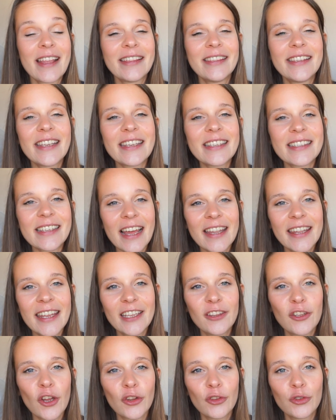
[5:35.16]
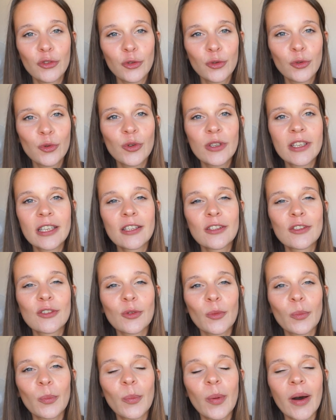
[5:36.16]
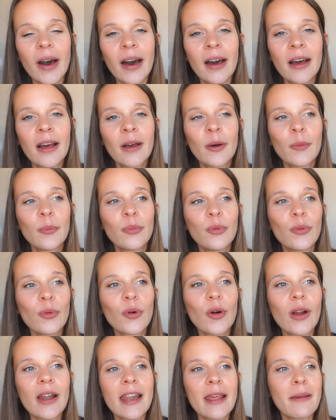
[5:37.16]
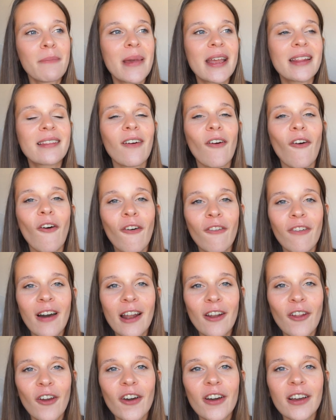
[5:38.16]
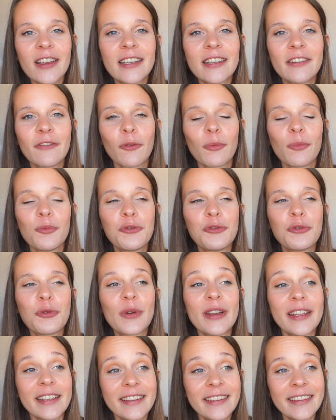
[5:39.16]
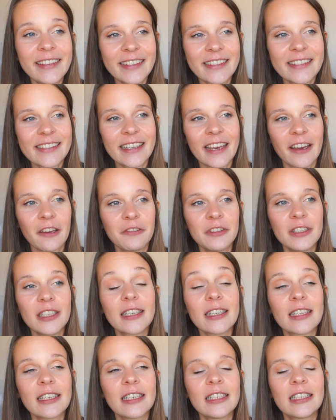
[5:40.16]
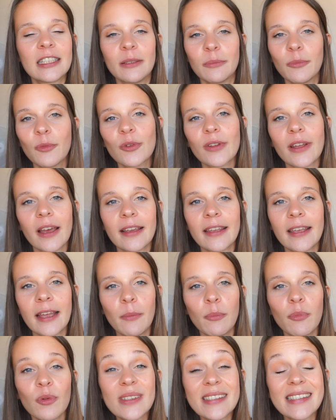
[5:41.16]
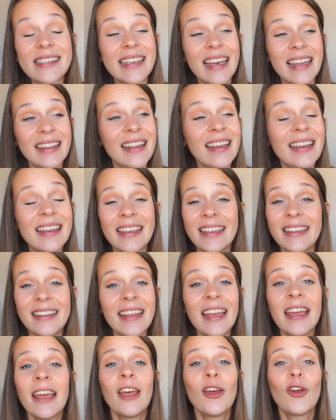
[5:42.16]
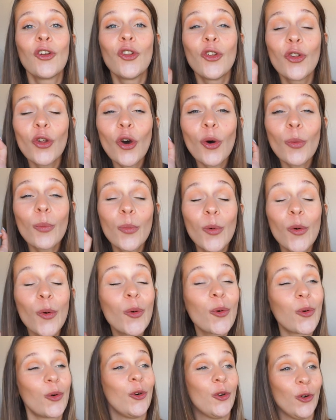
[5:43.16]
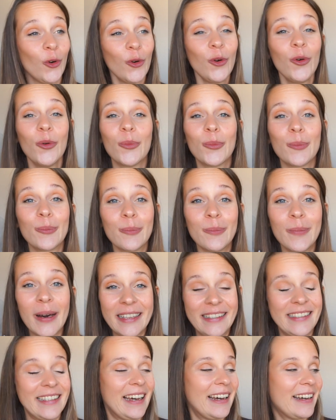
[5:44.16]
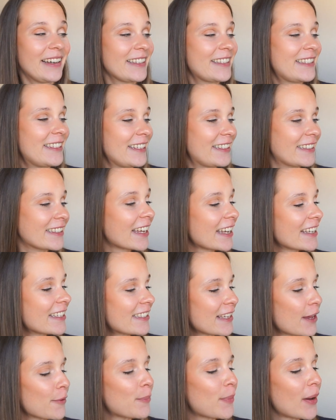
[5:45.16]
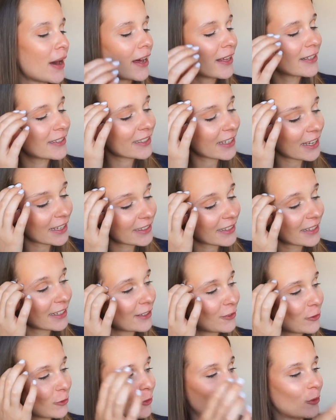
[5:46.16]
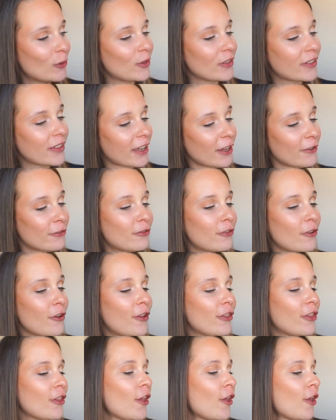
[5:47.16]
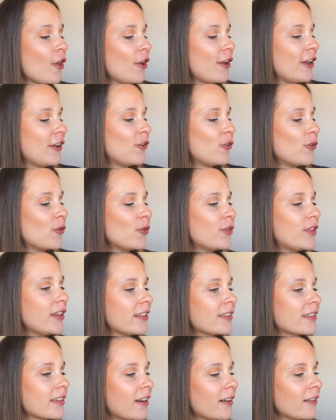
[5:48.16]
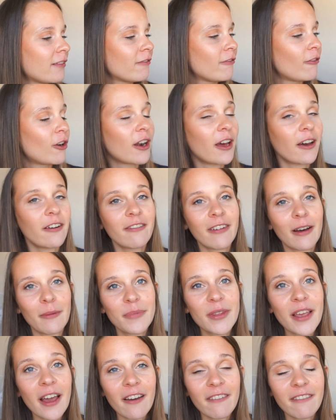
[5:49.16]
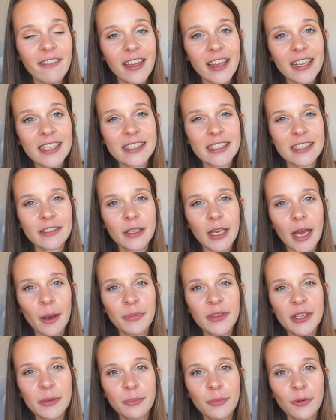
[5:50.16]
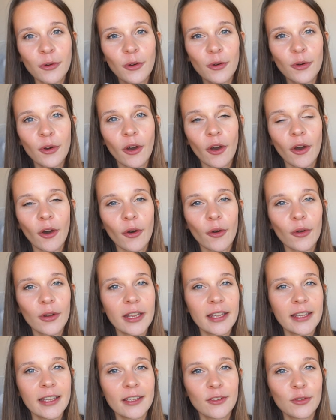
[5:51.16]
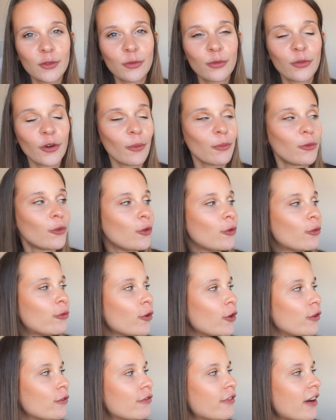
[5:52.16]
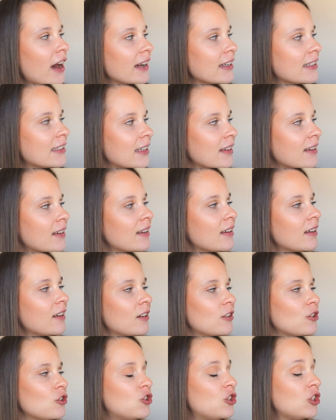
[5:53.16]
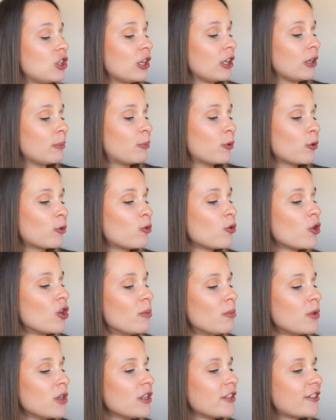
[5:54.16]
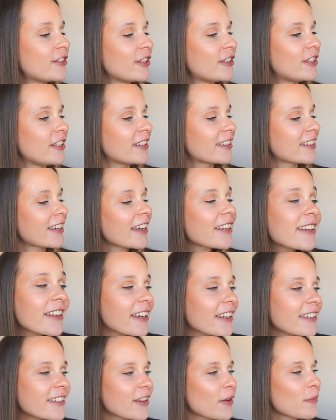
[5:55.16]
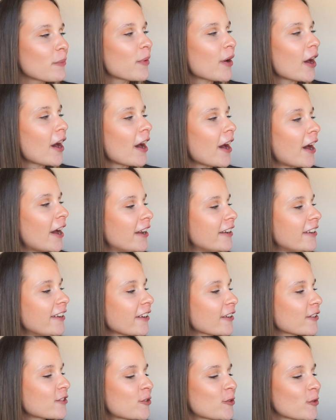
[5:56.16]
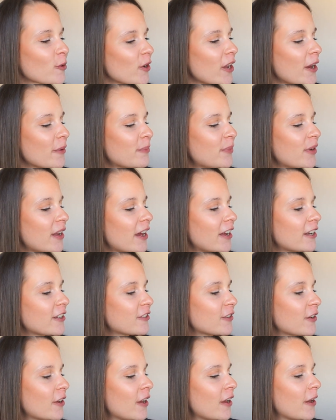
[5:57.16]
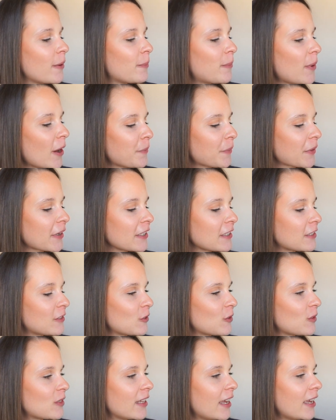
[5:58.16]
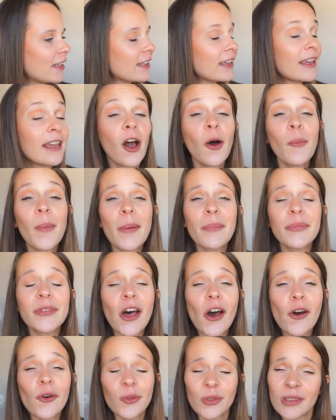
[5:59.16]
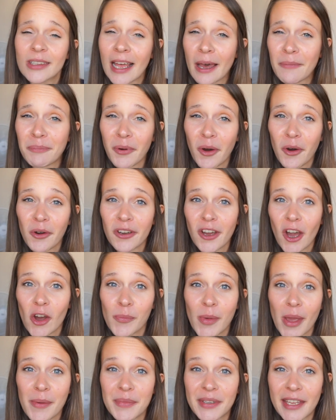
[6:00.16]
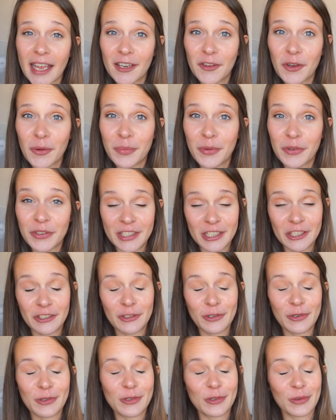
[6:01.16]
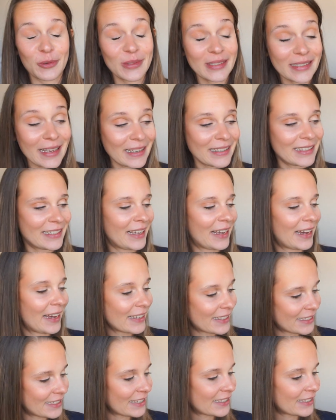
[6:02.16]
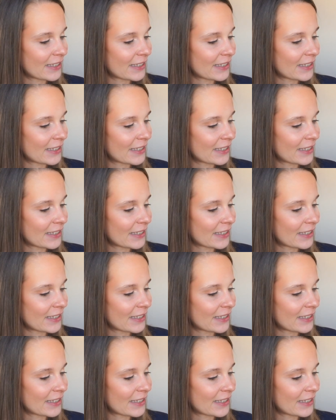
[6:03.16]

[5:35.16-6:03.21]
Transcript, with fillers: des anecdotes du coup qui ne sont pas pour les mettre en valeur, qui vont plutôt les desservir et qui montrent à quel point certains étaient de bons gros bâtards. C'est très sympa, très très drôle, très fun. Le dessin, voilà, va bien avec, c'est un petit peu euh, relayé sous forme de fun fact. J'ai beaucoup aimé, c'était très très sympa à lire sur la plage, pas prise de tête et en même temps on apprend quand même quelques petites choses donc ça c'est assez